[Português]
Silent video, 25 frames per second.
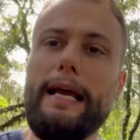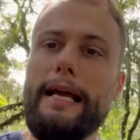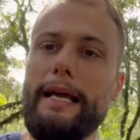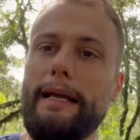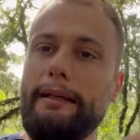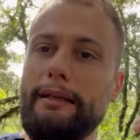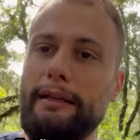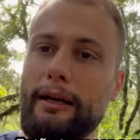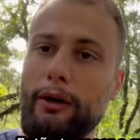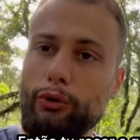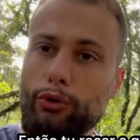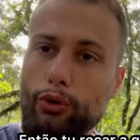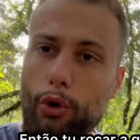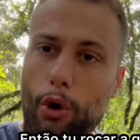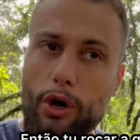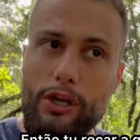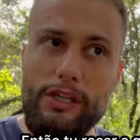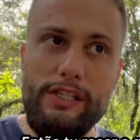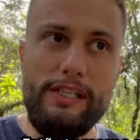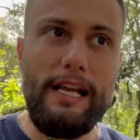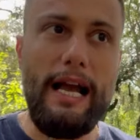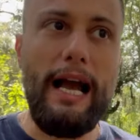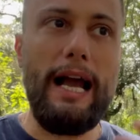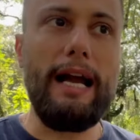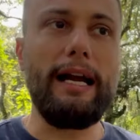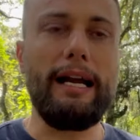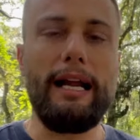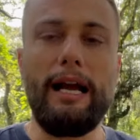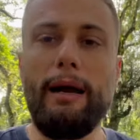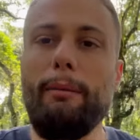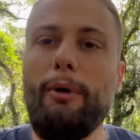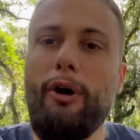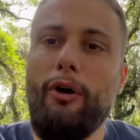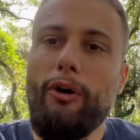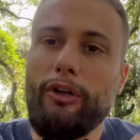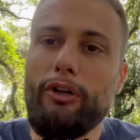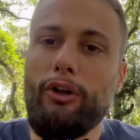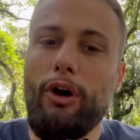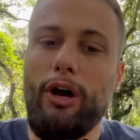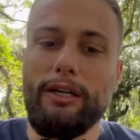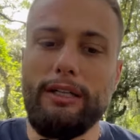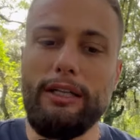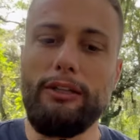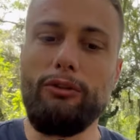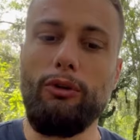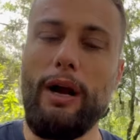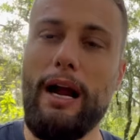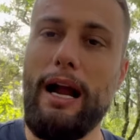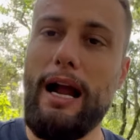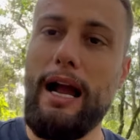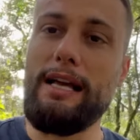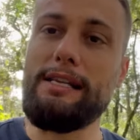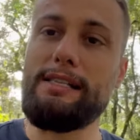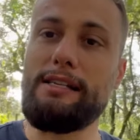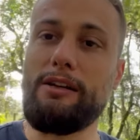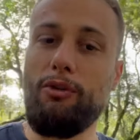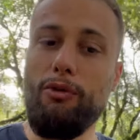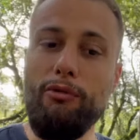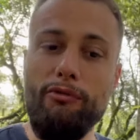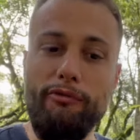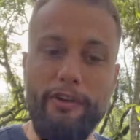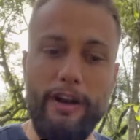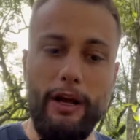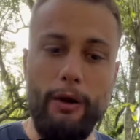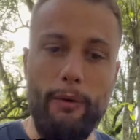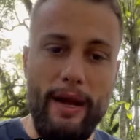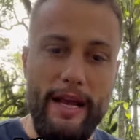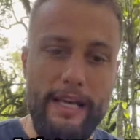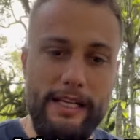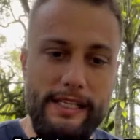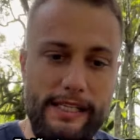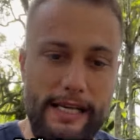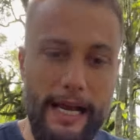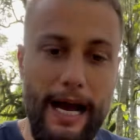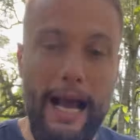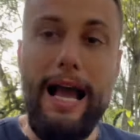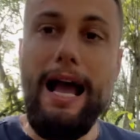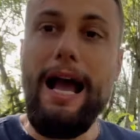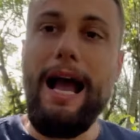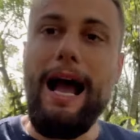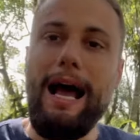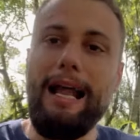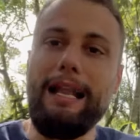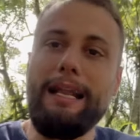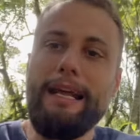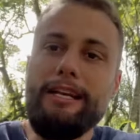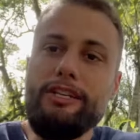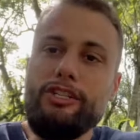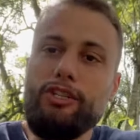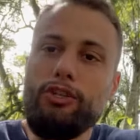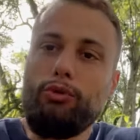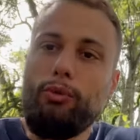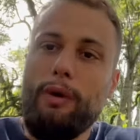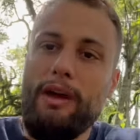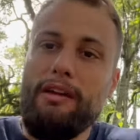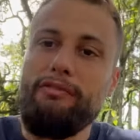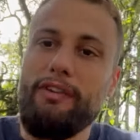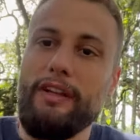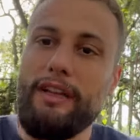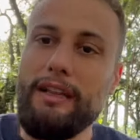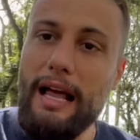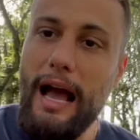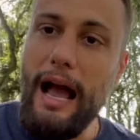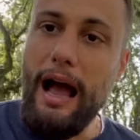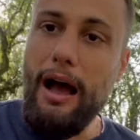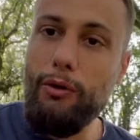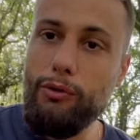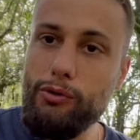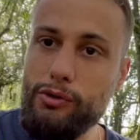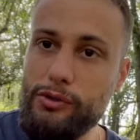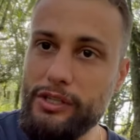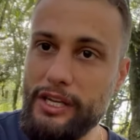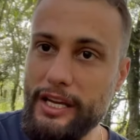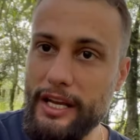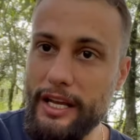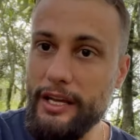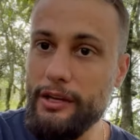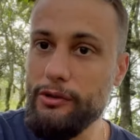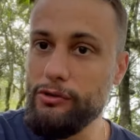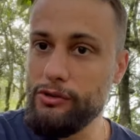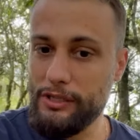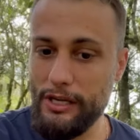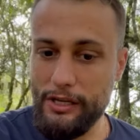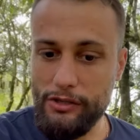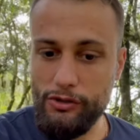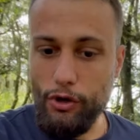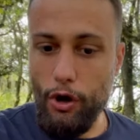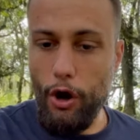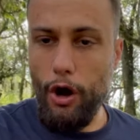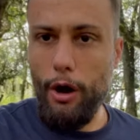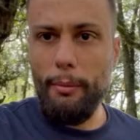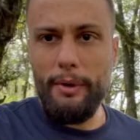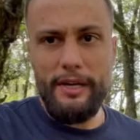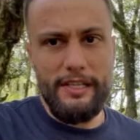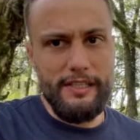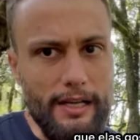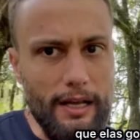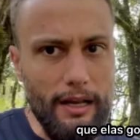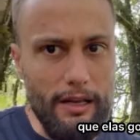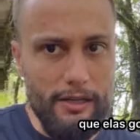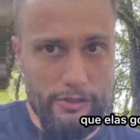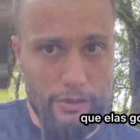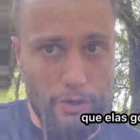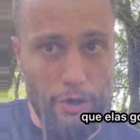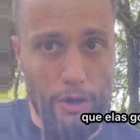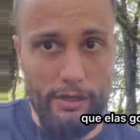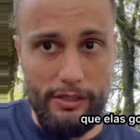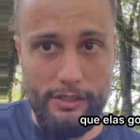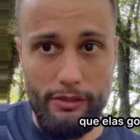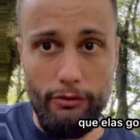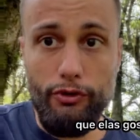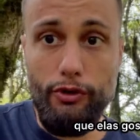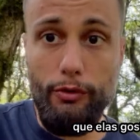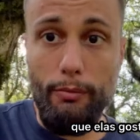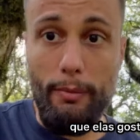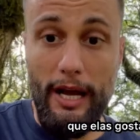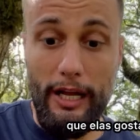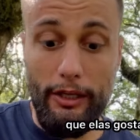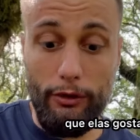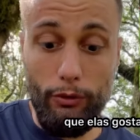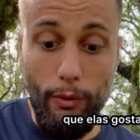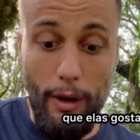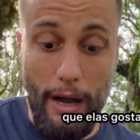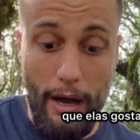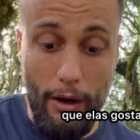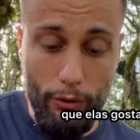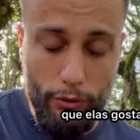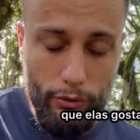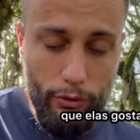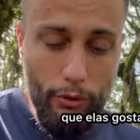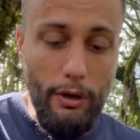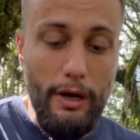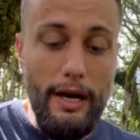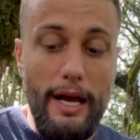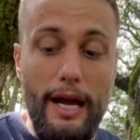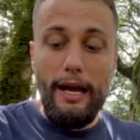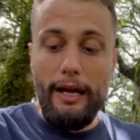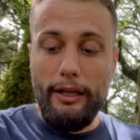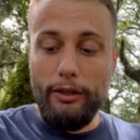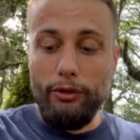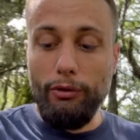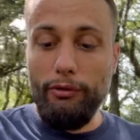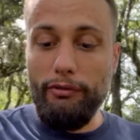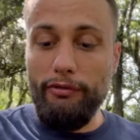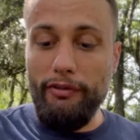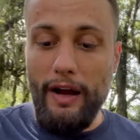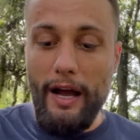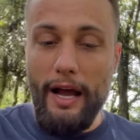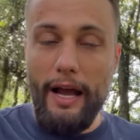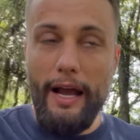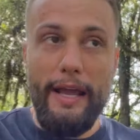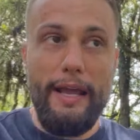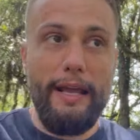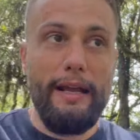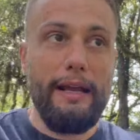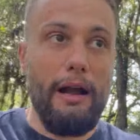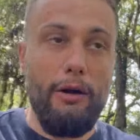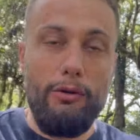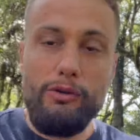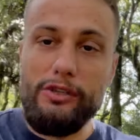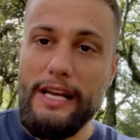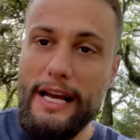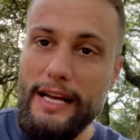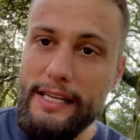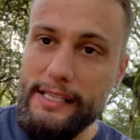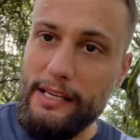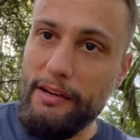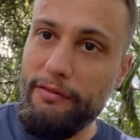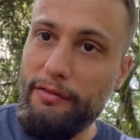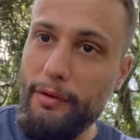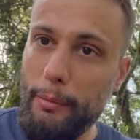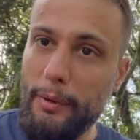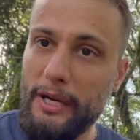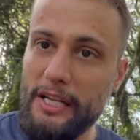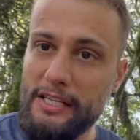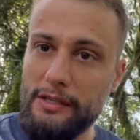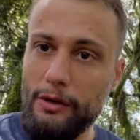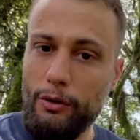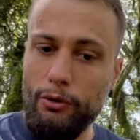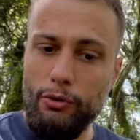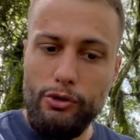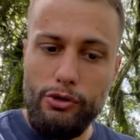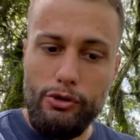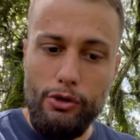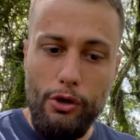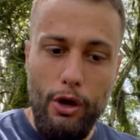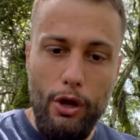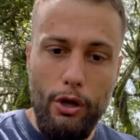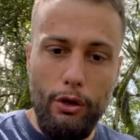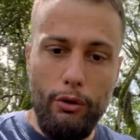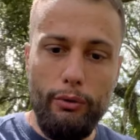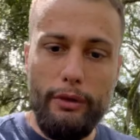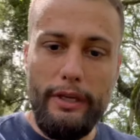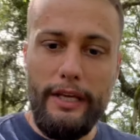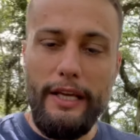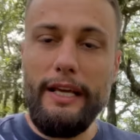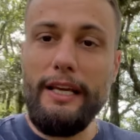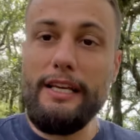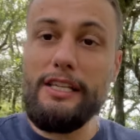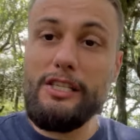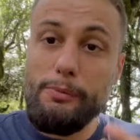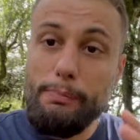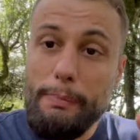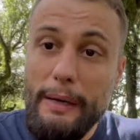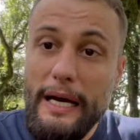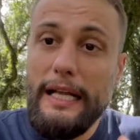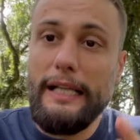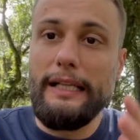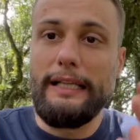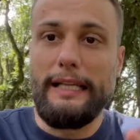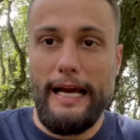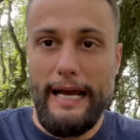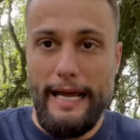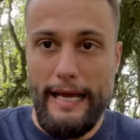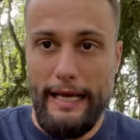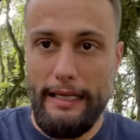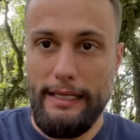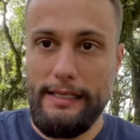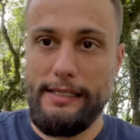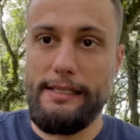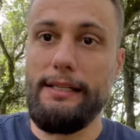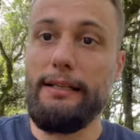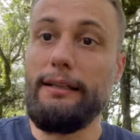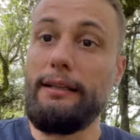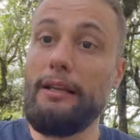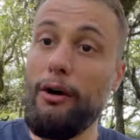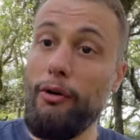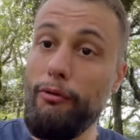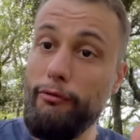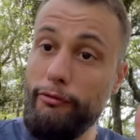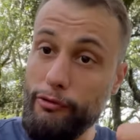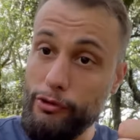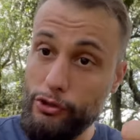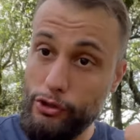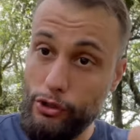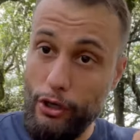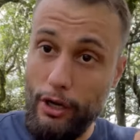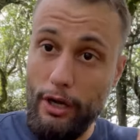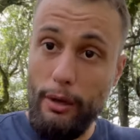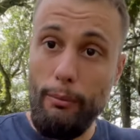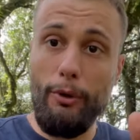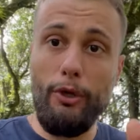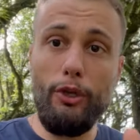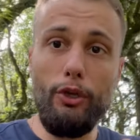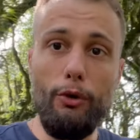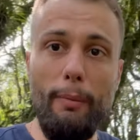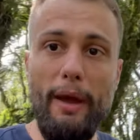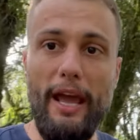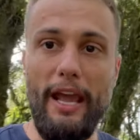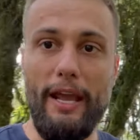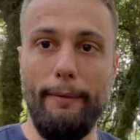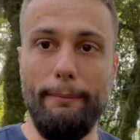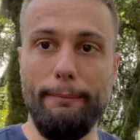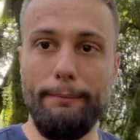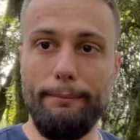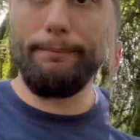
Então tu roçar a grama ao redor da tua casa com frequência, além de tu evitar os ninhos das cobras, que elas gostam de mato alto, tu vai causar essa vibração no solo que espanta elas. Então funciona muito bem.